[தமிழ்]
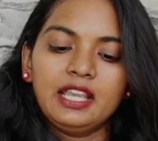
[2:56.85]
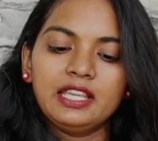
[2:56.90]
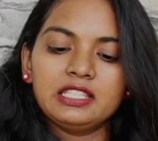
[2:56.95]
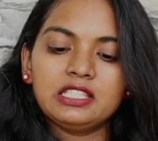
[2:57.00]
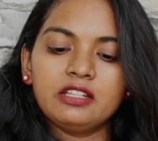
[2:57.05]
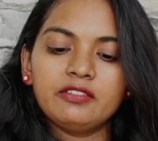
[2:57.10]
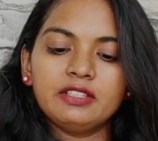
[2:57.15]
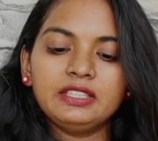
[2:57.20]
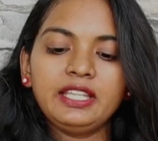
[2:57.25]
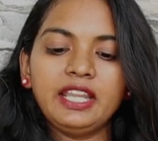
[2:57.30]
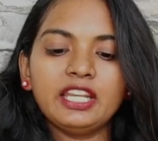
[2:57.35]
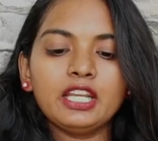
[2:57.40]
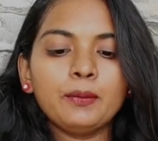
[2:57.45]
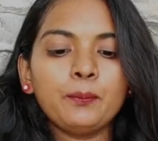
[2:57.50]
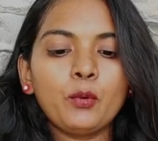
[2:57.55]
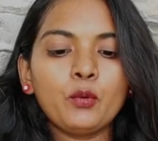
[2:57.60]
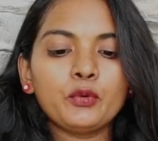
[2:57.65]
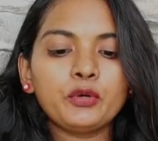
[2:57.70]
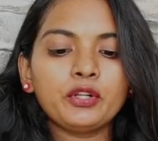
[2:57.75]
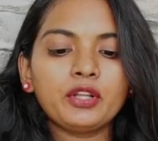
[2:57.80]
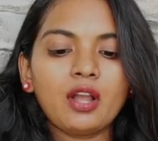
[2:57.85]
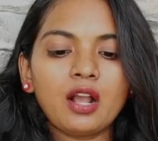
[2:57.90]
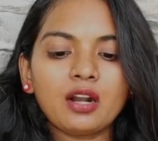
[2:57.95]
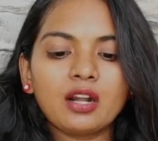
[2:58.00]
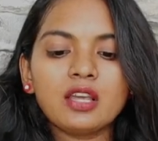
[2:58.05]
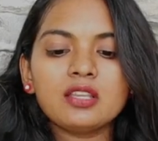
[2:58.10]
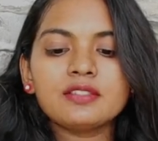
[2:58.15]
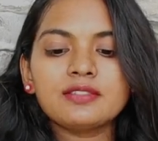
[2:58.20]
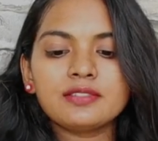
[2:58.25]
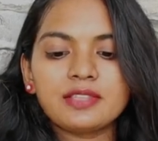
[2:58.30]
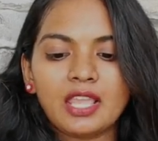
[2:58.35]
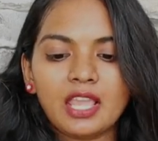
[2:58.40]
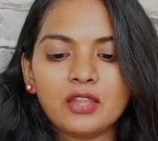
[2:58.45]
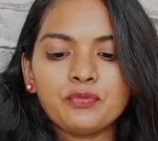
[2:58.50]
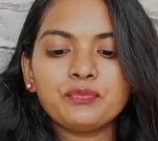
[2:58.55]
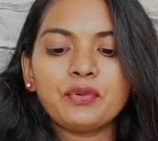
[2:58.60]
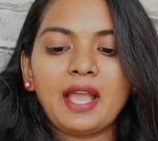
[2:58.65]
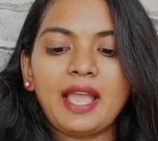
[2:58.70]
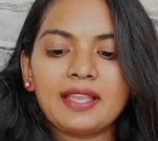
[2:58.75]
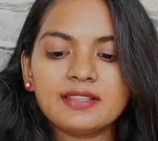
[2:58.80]
இதில் வந்து என்ன போட்டிருக்காங்கன்னா
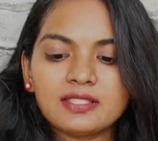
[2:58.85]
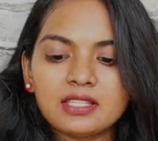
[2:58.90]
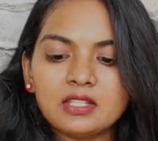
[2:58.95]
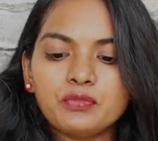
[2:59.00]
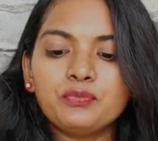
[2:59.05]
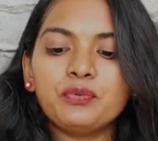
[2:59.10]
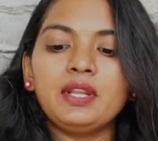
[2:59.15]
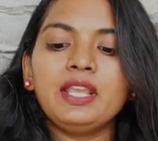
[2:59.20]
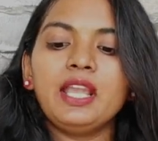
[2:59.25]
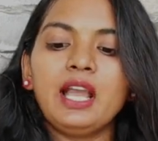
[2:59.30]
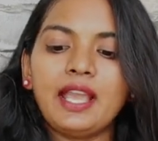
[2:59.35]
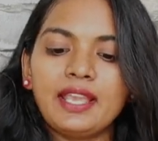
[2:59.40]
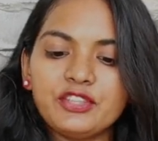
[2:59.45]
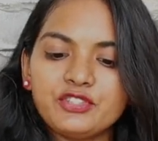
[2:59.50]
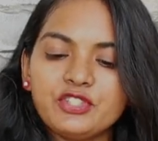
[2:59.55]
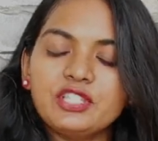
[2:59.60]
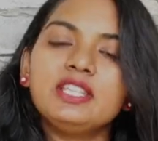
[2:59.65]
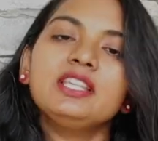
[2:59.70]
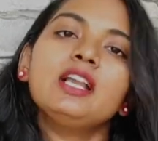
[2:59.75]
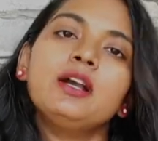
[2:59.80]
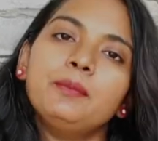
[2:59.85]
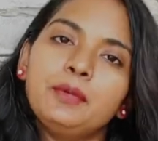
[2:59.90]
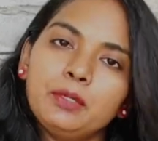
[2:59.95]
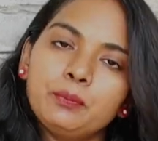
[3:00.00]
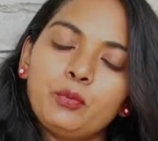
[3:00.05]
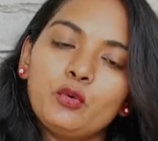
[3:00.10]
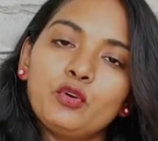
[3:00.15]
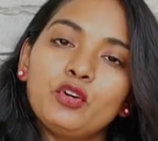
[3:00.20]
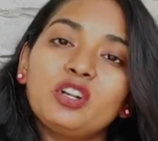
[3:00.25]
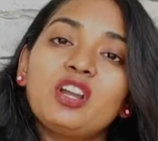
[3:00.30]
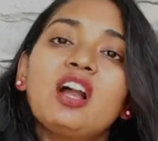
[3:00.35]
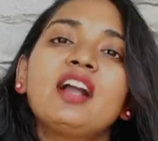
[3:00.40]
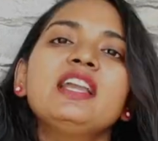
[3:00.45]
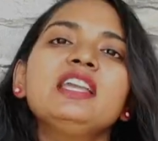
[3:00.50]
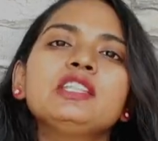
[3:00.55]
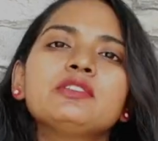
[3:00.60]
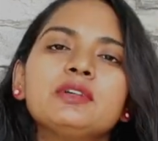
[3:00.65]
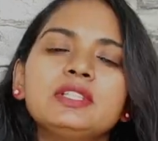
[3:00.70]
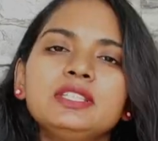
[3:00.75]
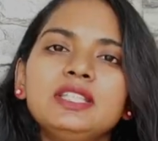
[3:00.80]
சேஃப் ஹேசல் ஃப்ரீ ஹைஜீனிக் அப்படின்னு போட்டிருக்காங்க
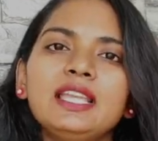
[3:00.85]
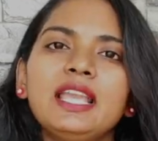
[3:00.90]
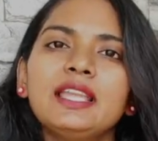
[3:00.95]
இது வந்து